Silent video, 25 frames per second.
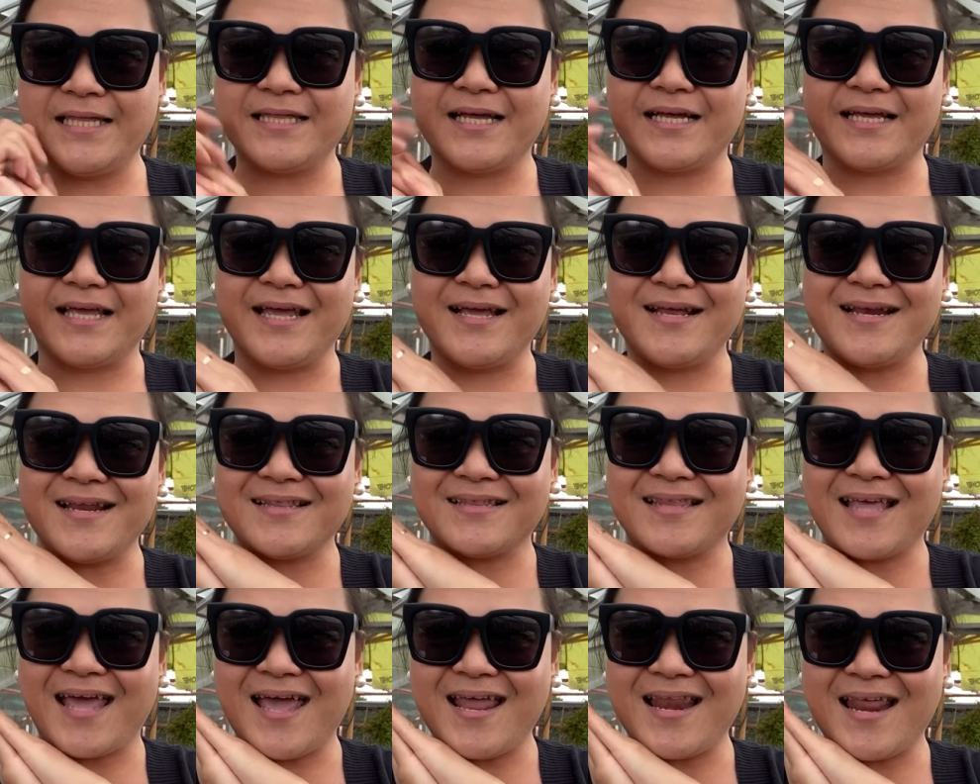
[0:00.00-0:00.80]
ng
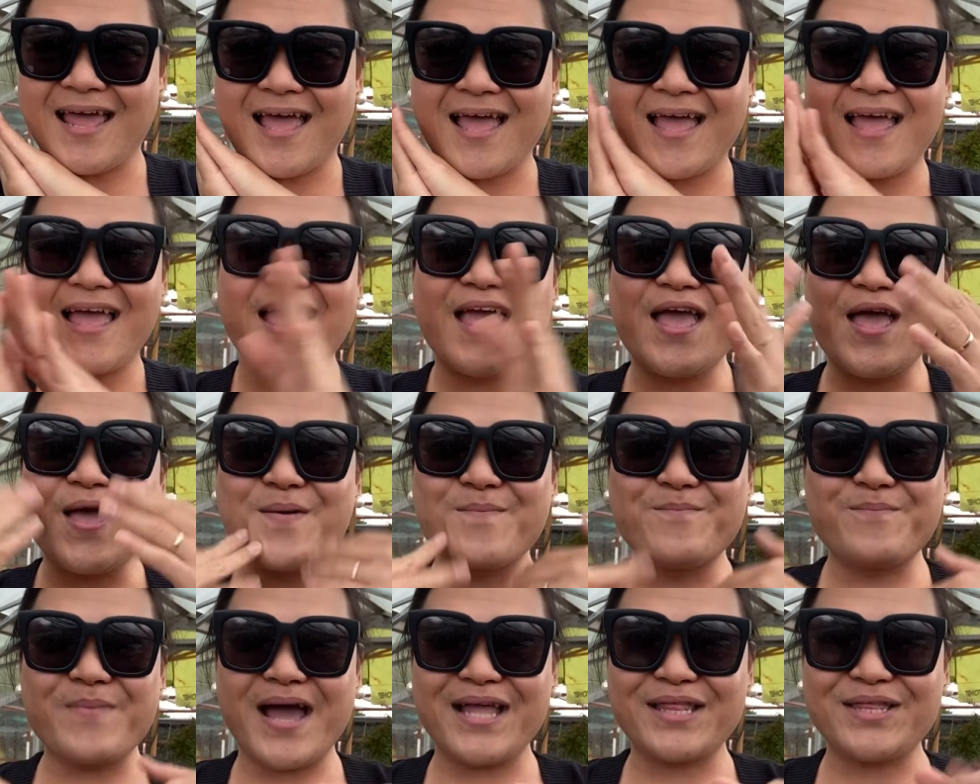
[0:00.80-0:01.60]
Inglaterra,
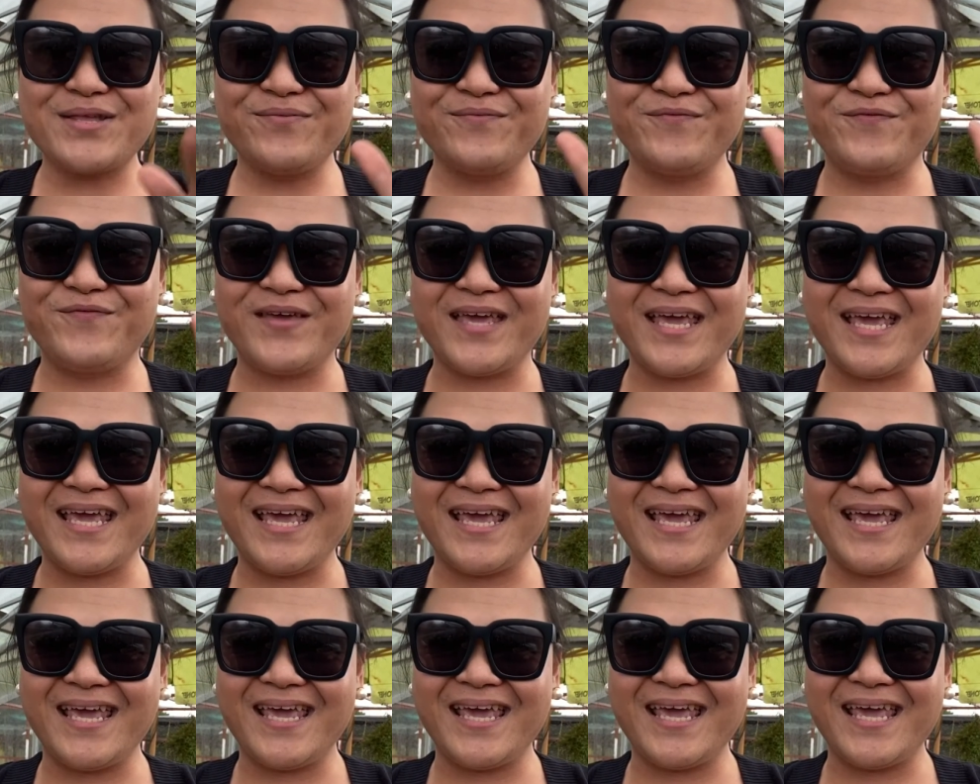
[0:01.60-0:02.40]
Madam V!
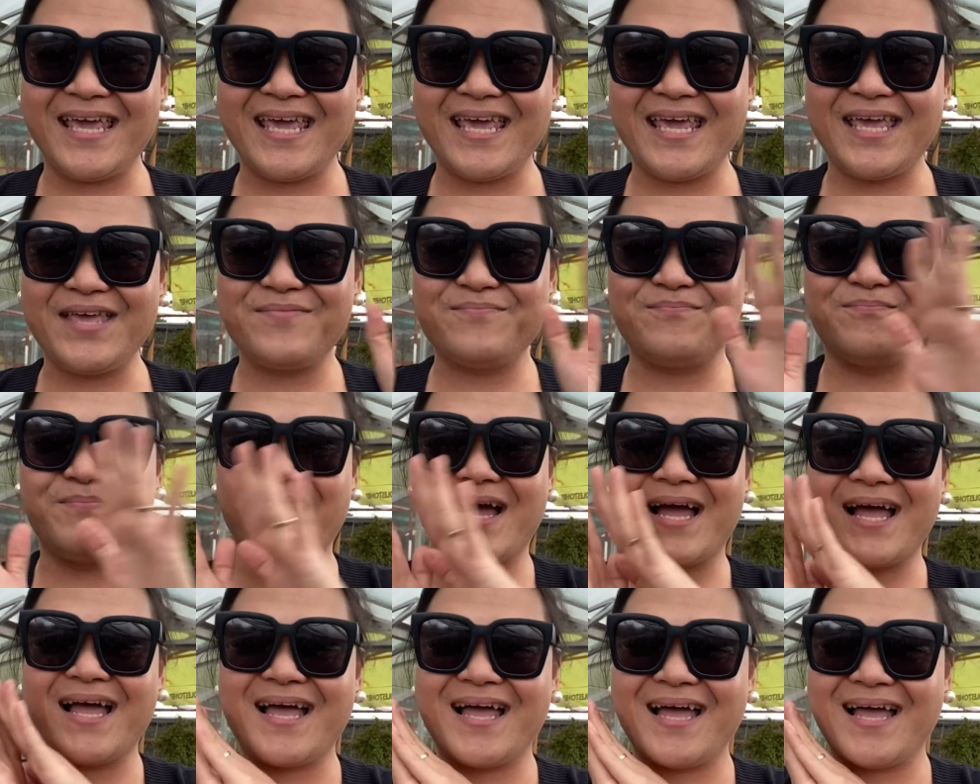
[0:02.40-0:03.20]

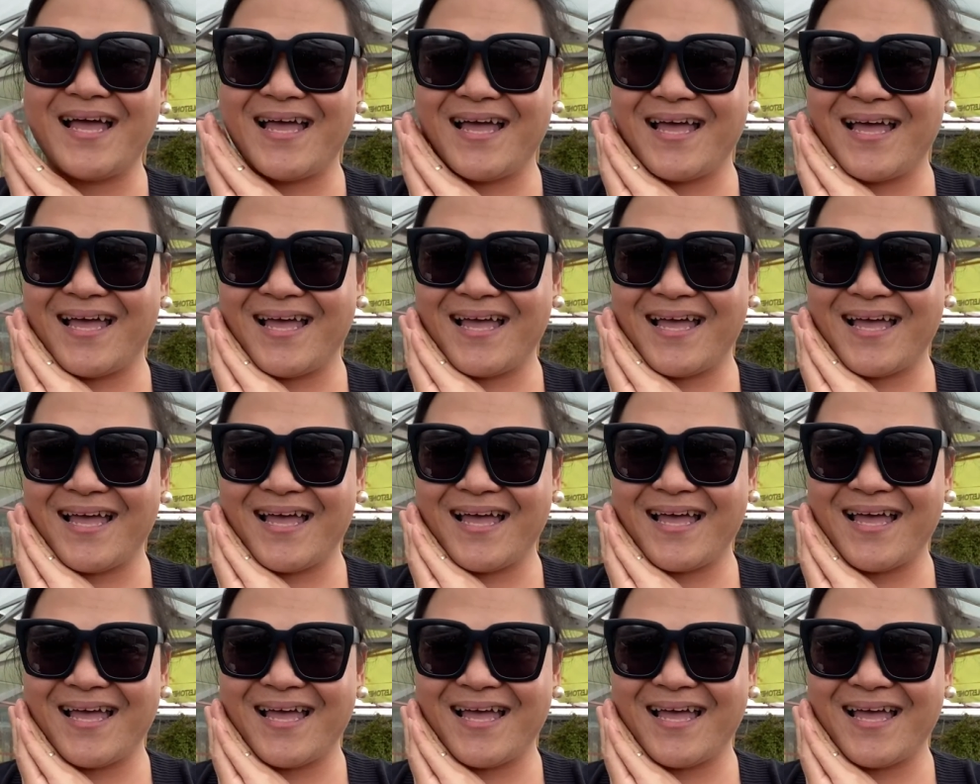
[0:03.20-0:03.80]
Bye!